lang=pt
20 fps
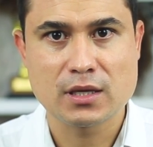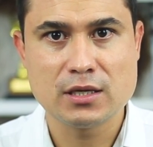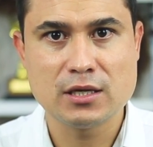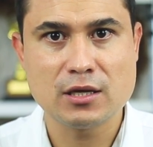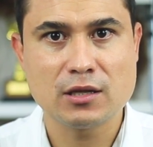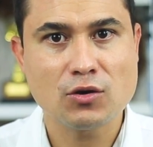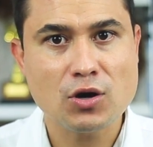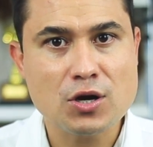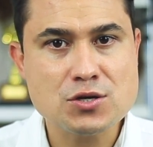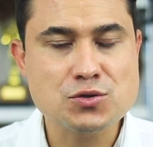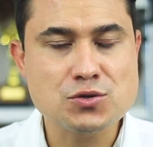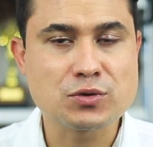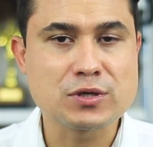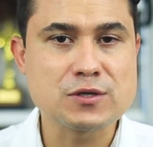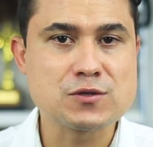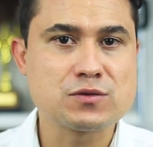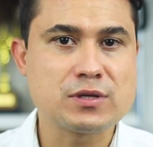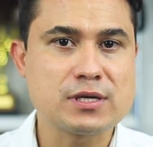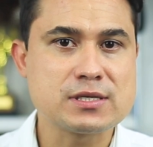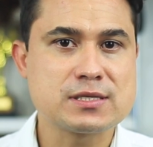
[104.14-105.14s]
E lógico que
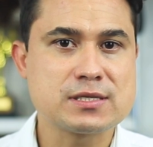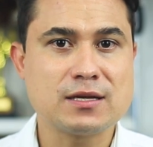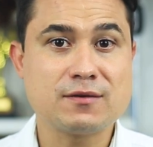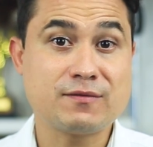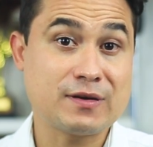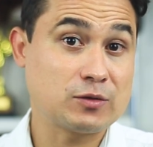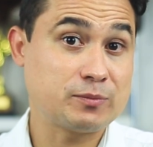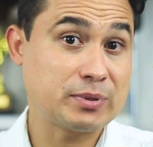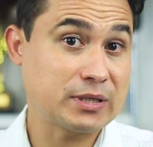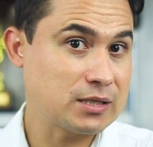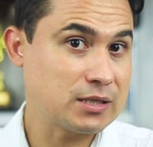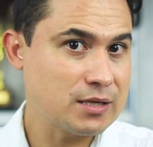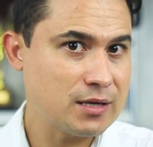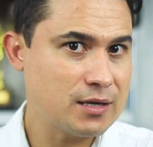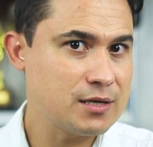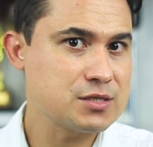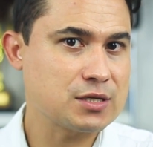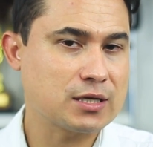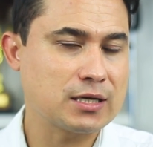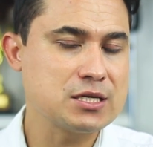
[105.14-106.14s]
isso tem que ser levado para
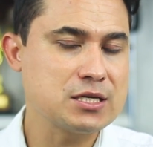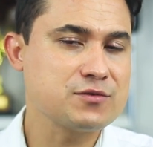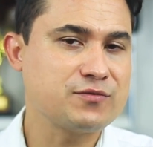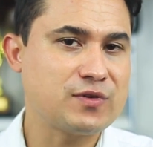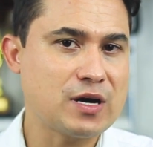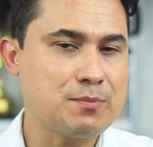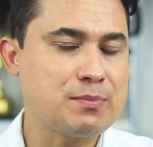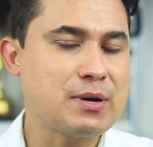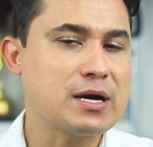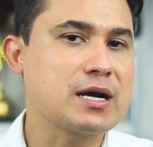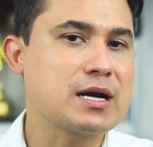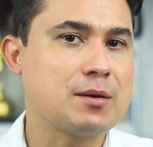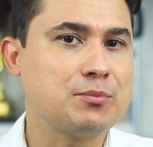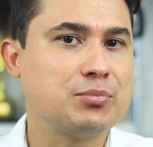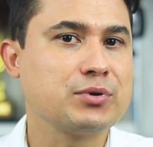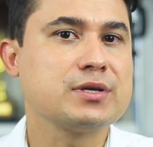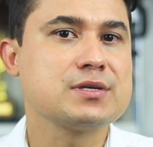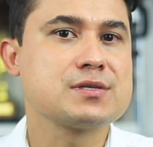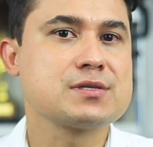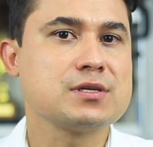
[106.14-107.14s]
cliente, a cliente vai pagar
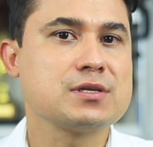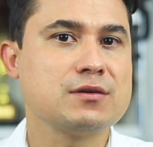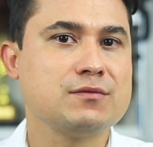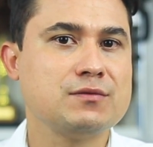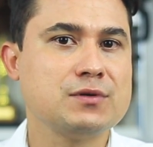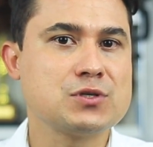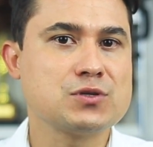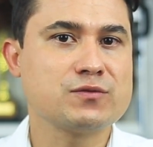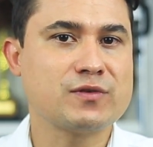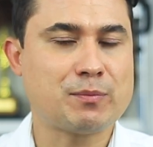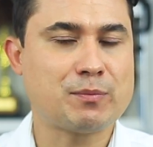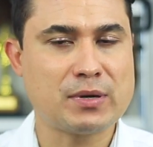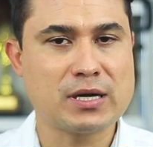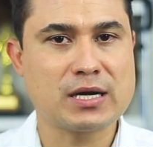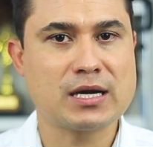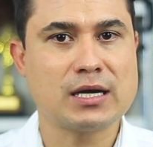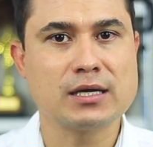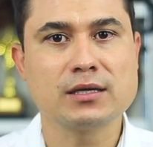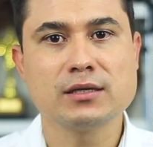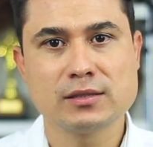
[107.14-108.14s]
por esse serviço, vai
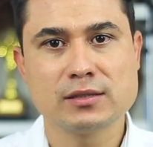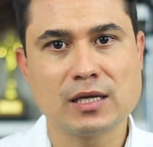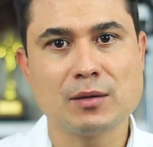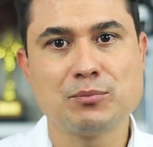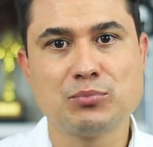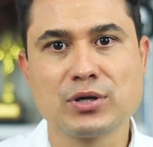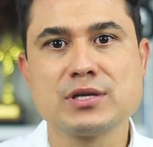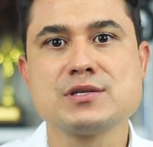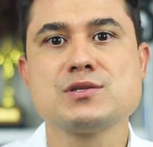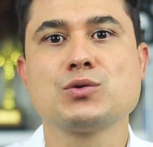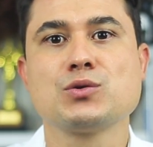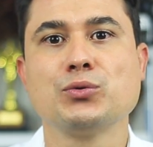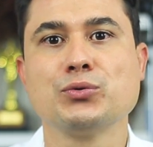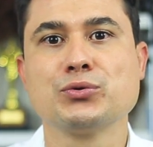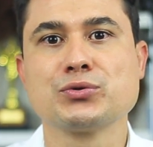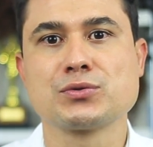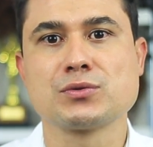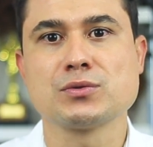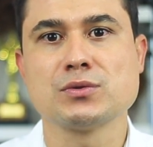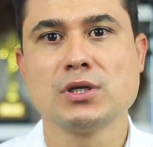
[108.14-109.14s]
pagar né, por esse
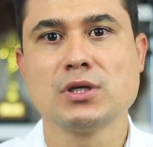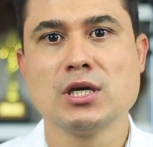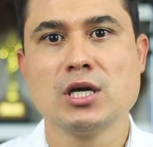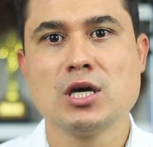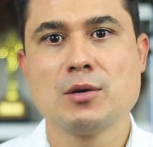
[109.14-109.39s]
custo.